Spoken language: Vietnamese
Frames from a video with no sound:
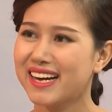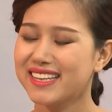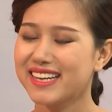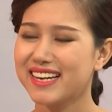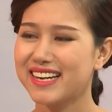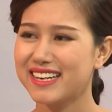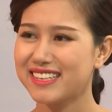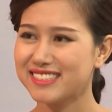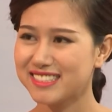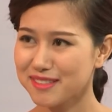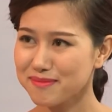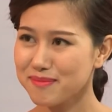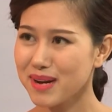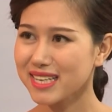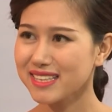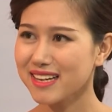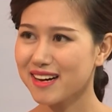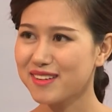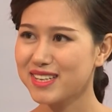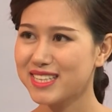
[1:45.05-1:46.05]
thì trước
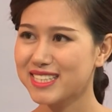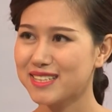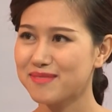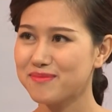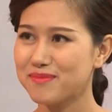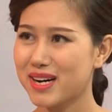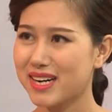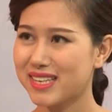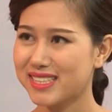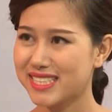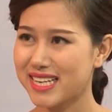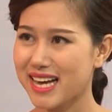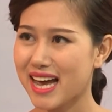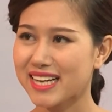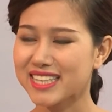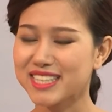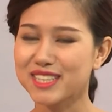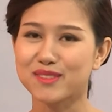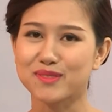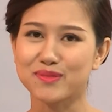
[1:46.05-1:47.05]
mắt Thảo Ly xin mời chị
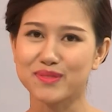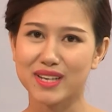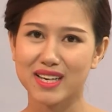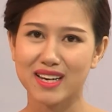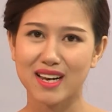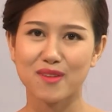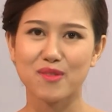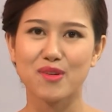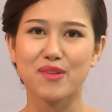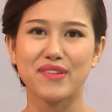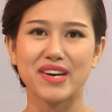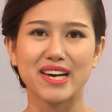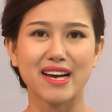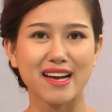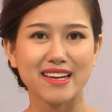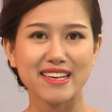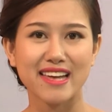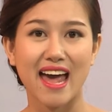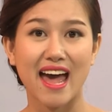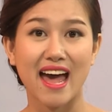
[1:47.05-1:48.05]
Ánh cũng như là quý vị
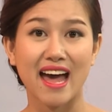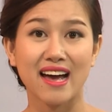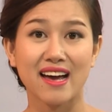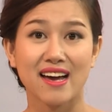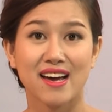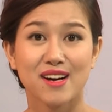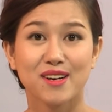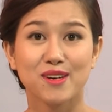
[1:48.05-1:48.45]
khán giả